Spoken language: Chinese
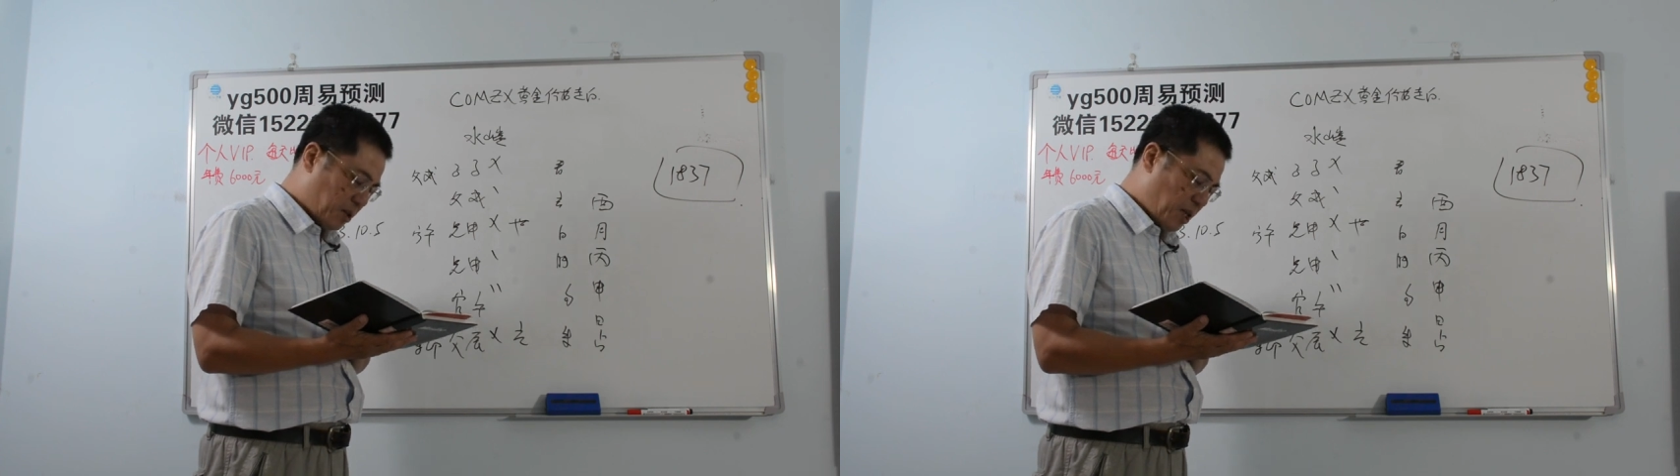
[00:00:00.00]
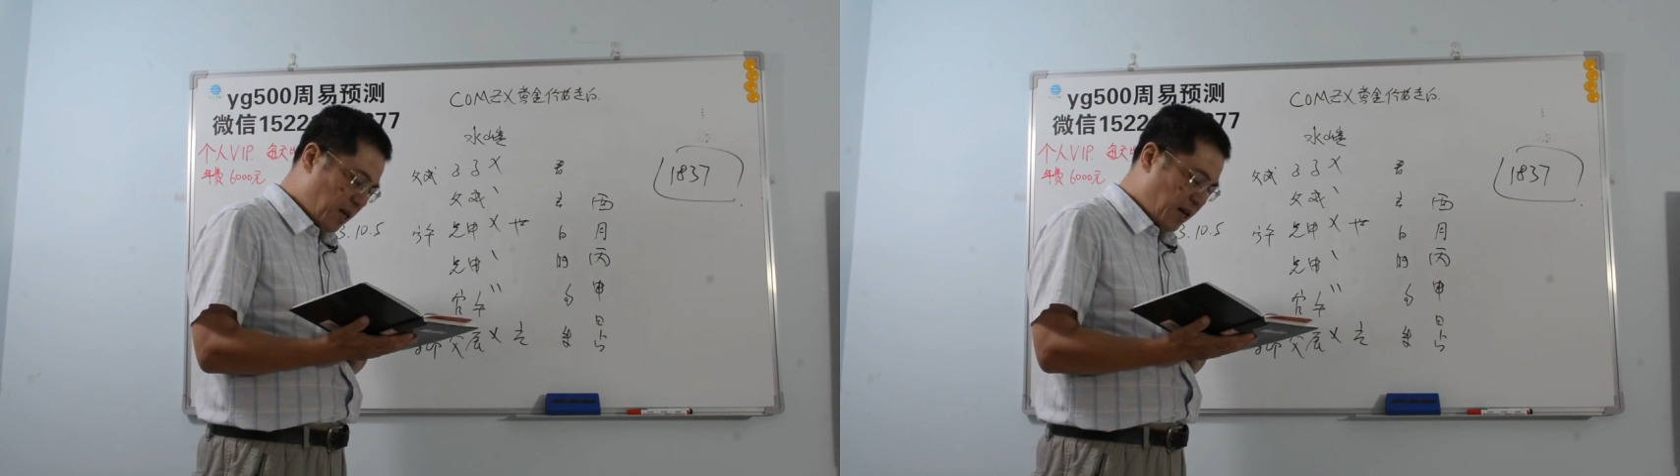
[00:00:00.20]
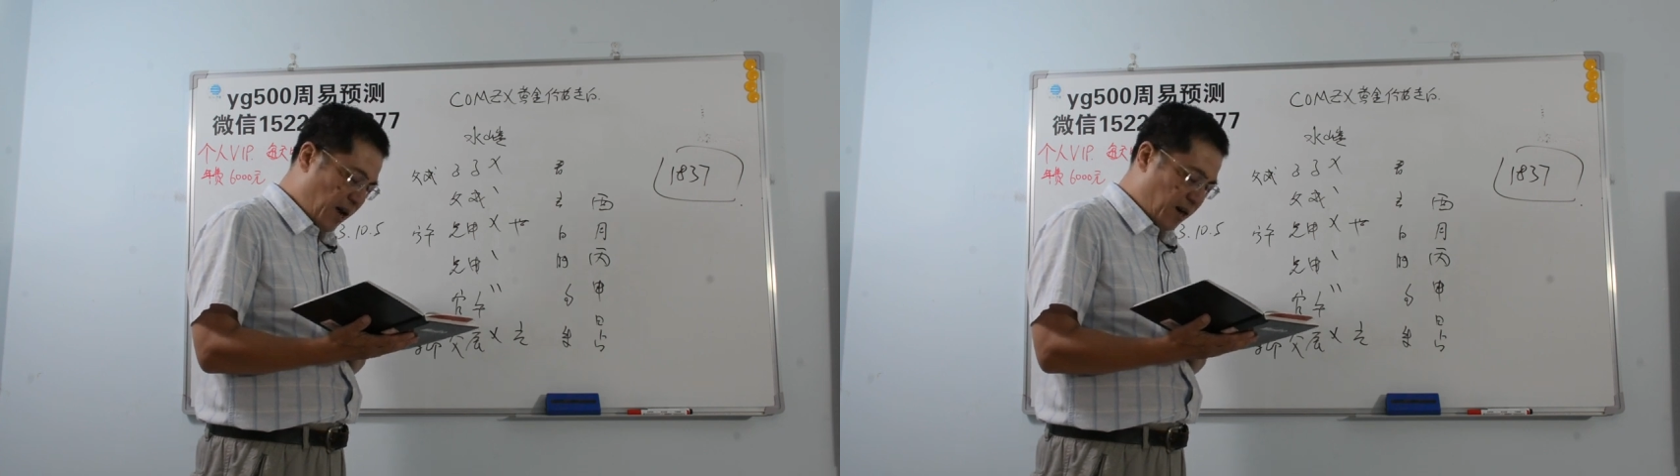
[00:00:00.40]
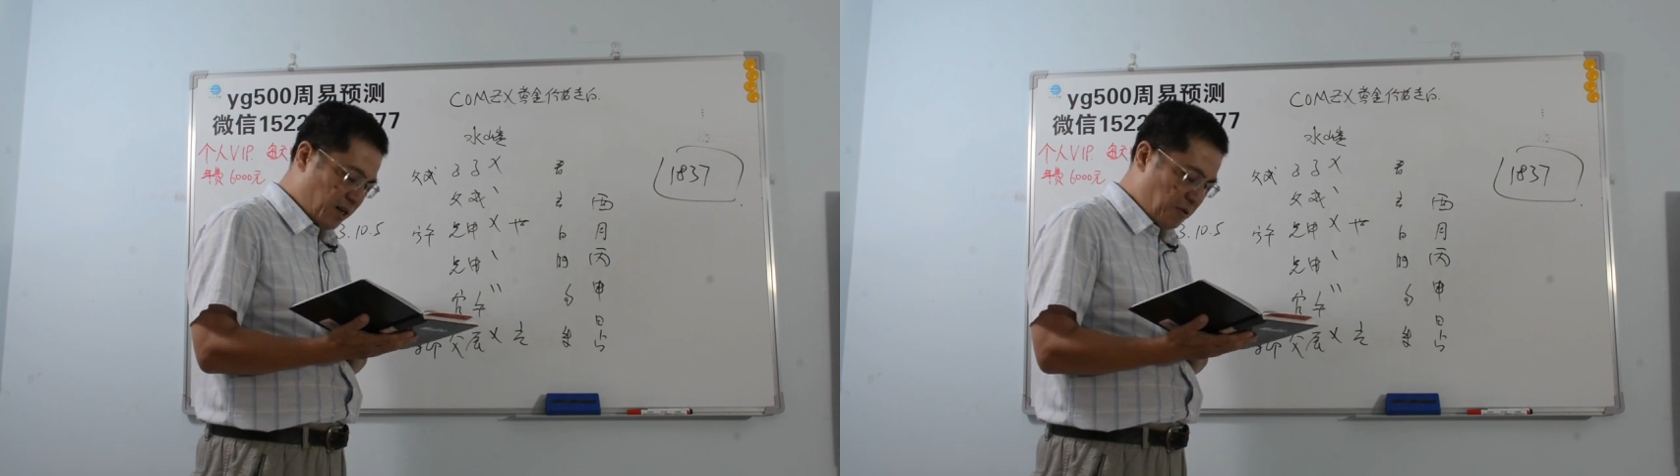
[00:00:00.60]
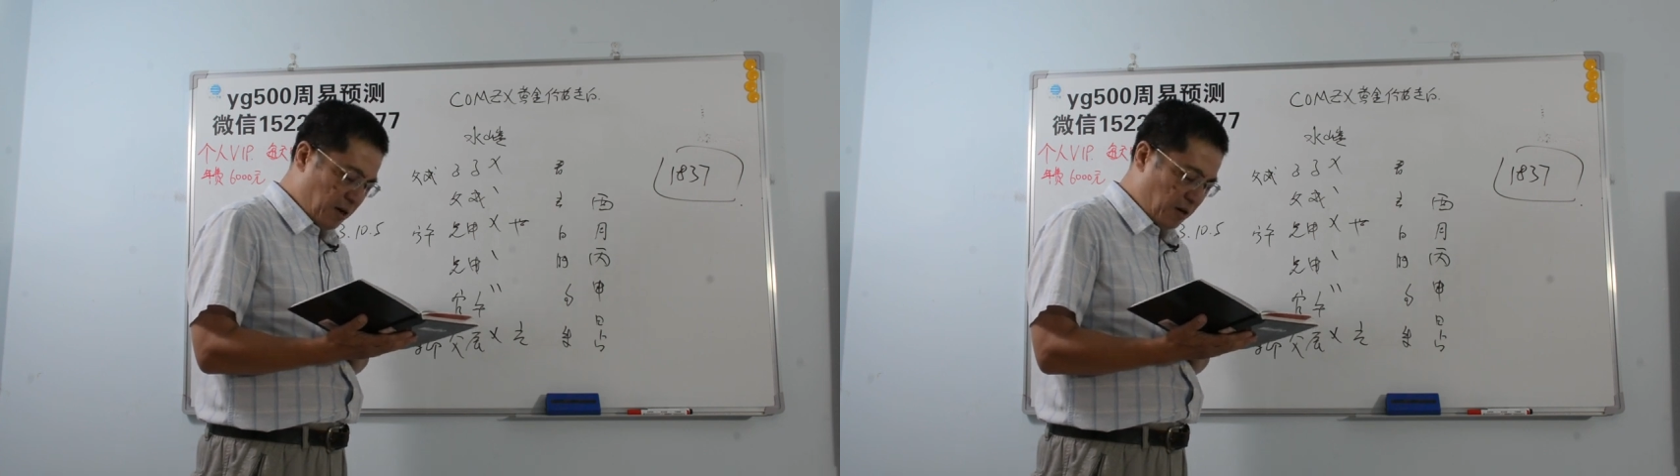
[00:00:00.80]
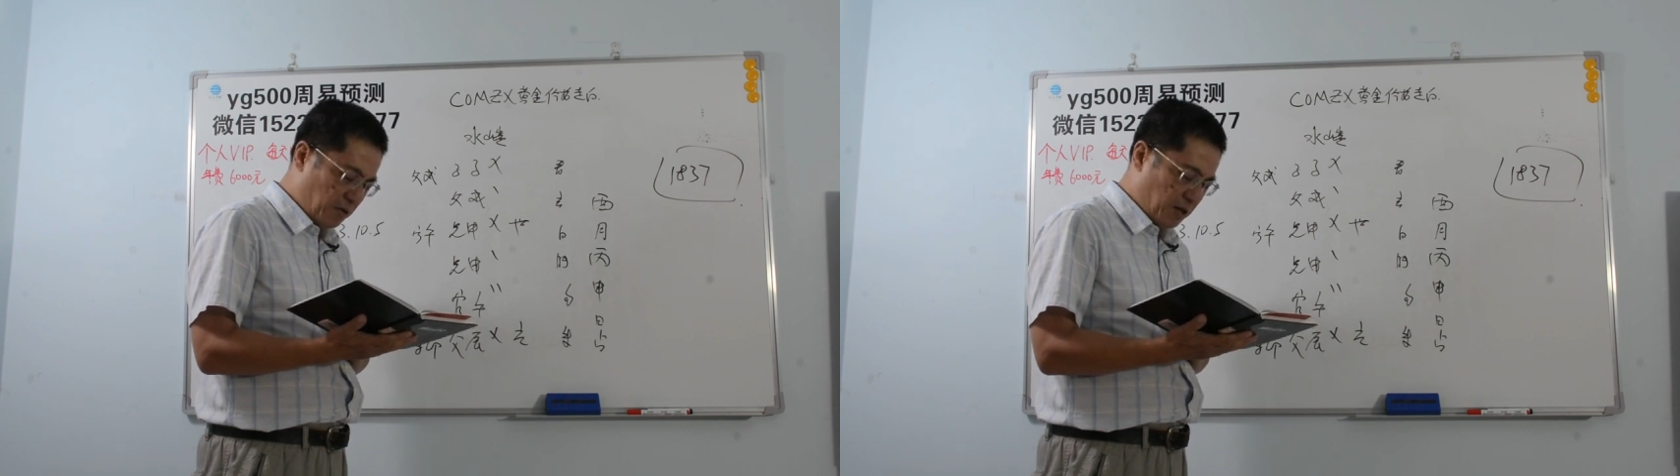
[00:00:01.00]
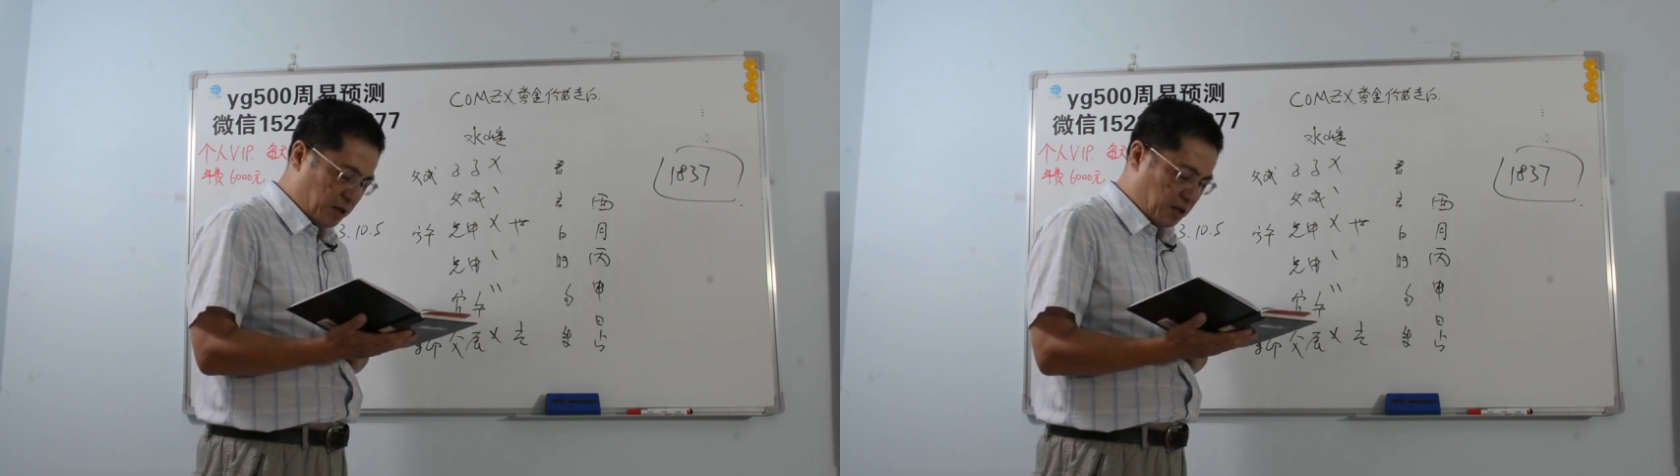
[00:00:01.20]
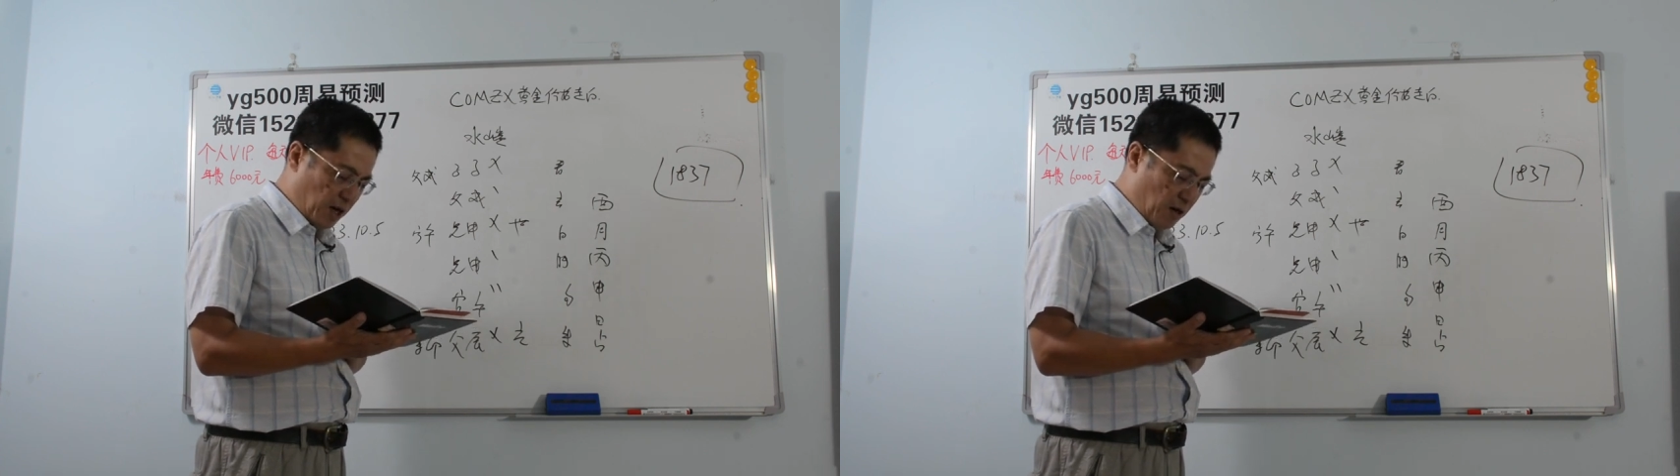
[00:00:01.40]
在两个月后的
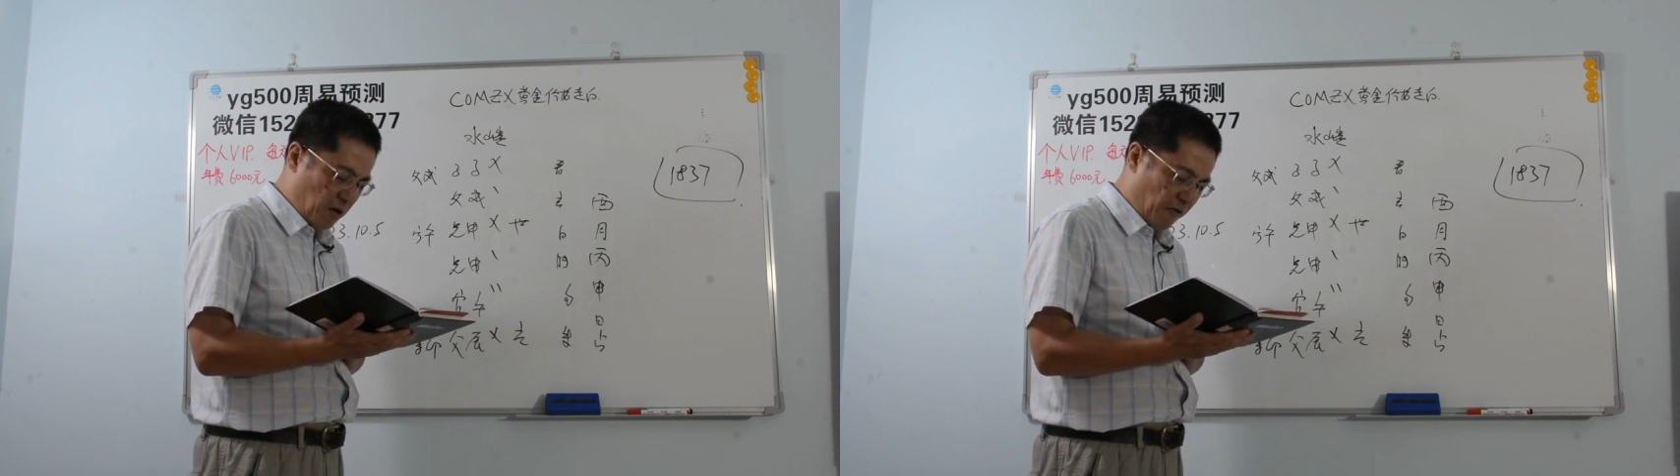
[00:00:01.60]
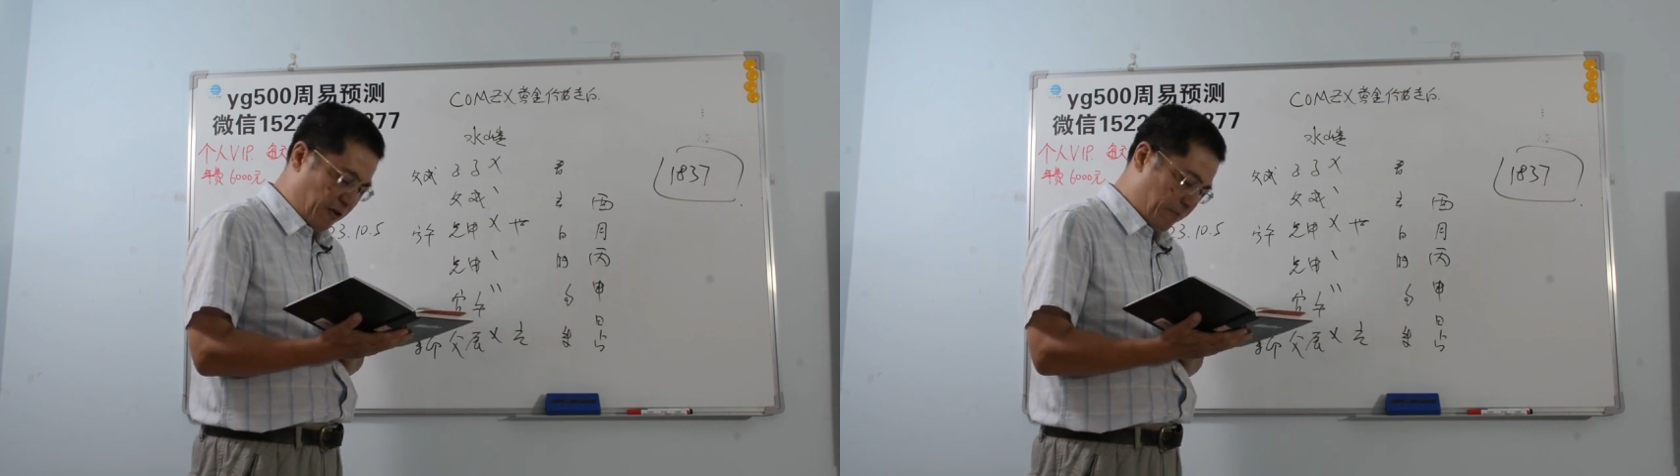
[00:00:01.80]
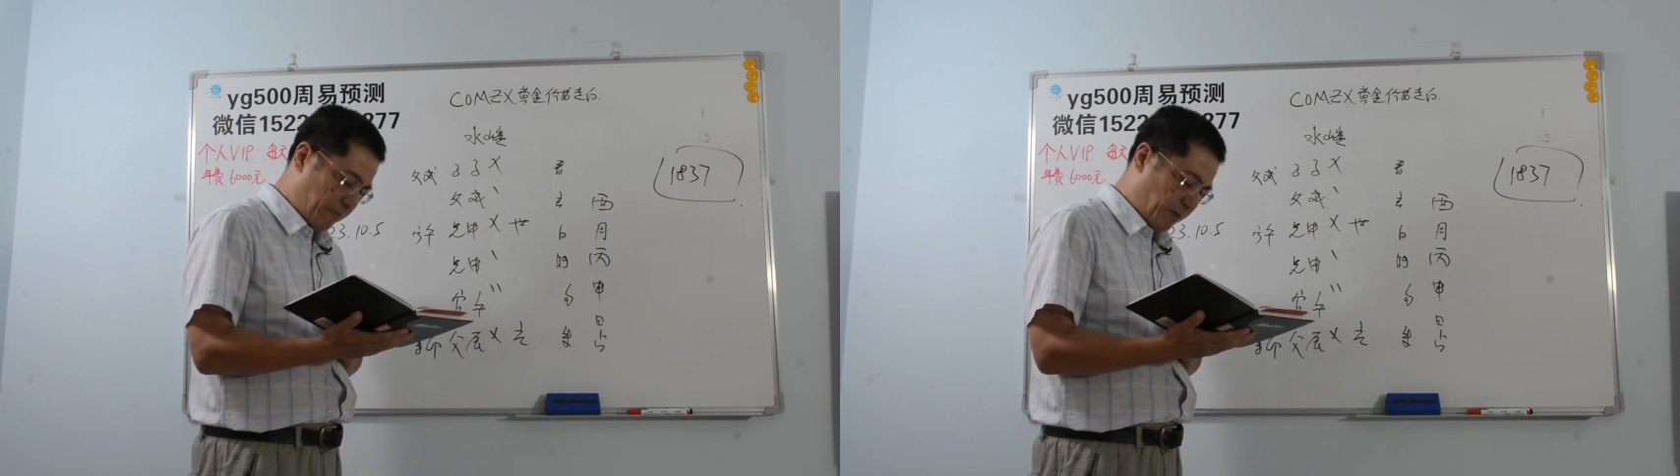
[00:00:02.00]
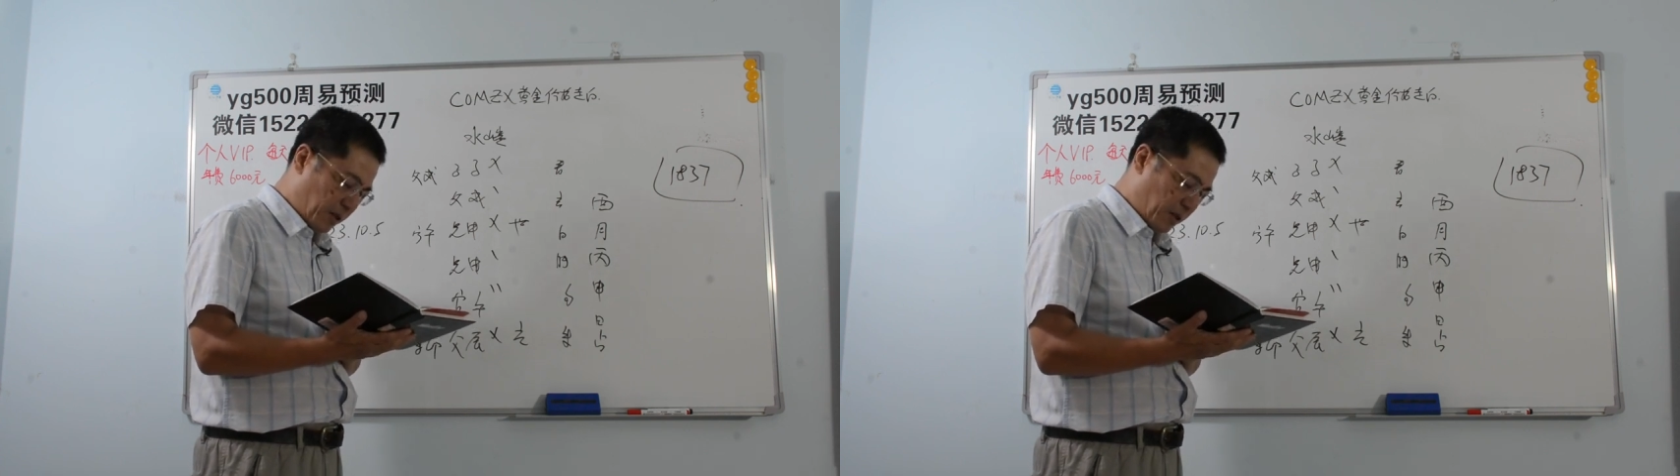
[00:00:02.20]
十二月份，